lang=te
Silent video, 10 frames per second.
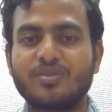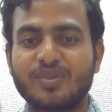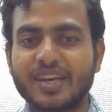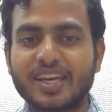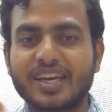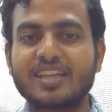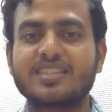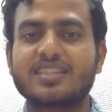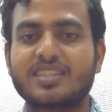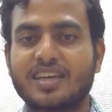ఫేక్
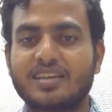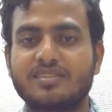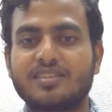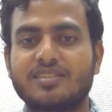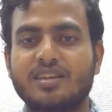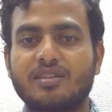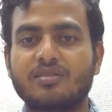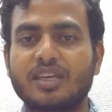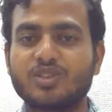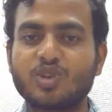కరెన్సీ తయారు చేశారు
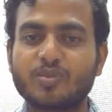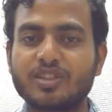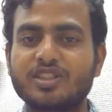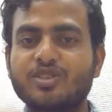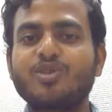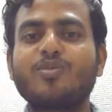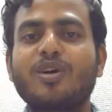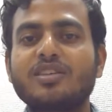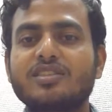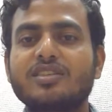ఎంతోమంది
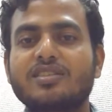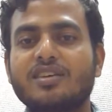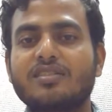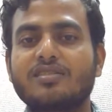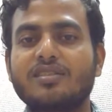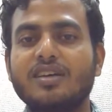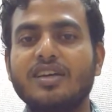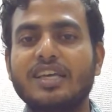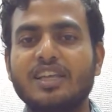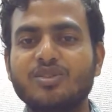తిరుగుబాటు చేశారు
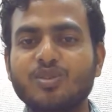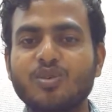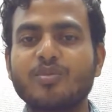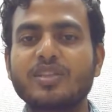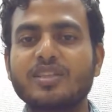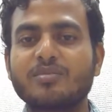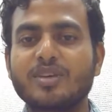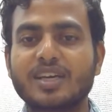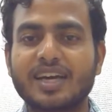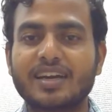ఎంతోమంది
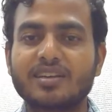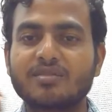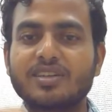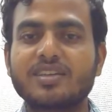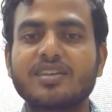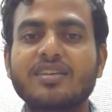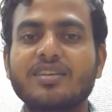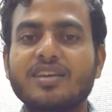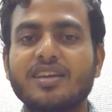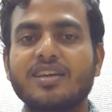మేము కట్టమని
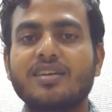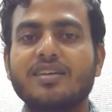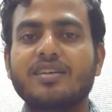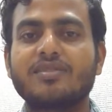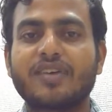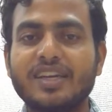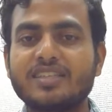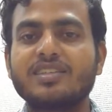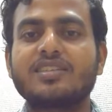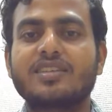ఫైట్
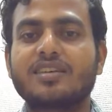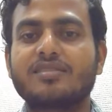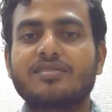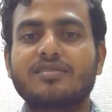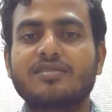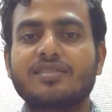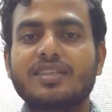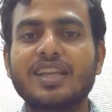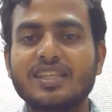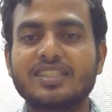చేశారు
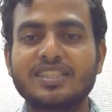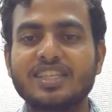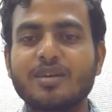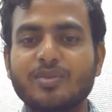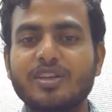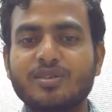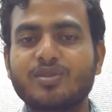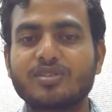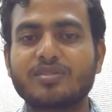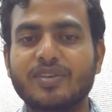ఇలా జిజియా పన్ను
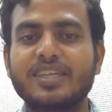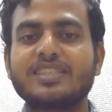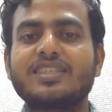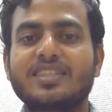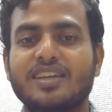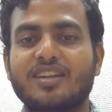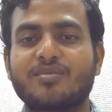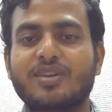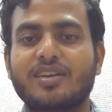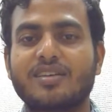కోసం ఫైట్
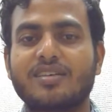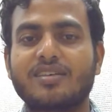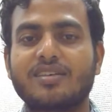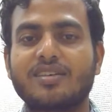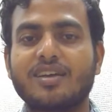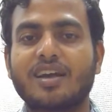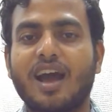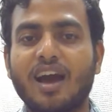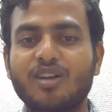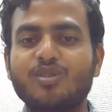చేశారనమాట
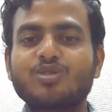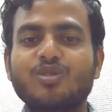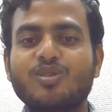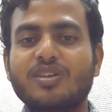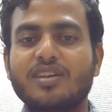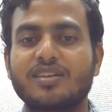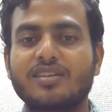ఆ రోజుల్లోనే